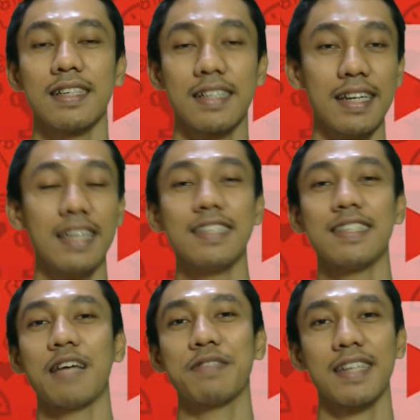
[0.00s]
klik
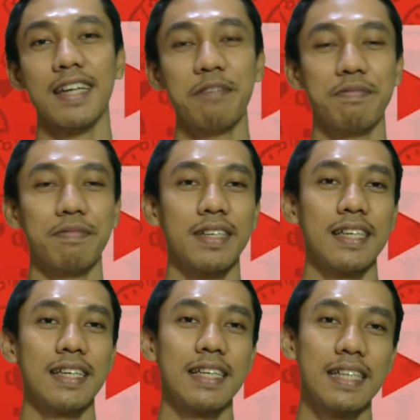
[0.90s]
subscribe
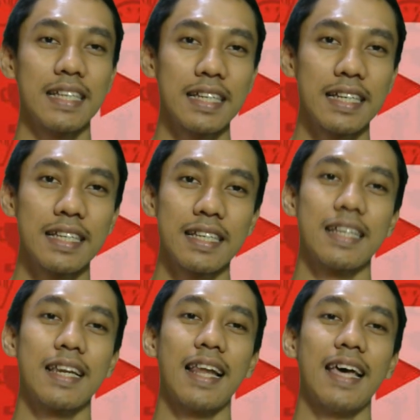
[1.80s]

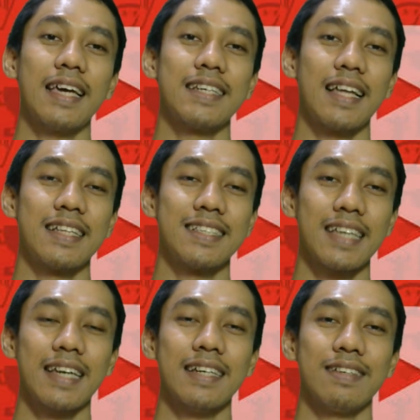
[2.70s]
like dan
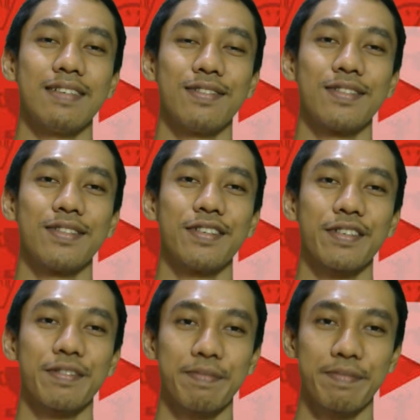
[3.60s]
share untuk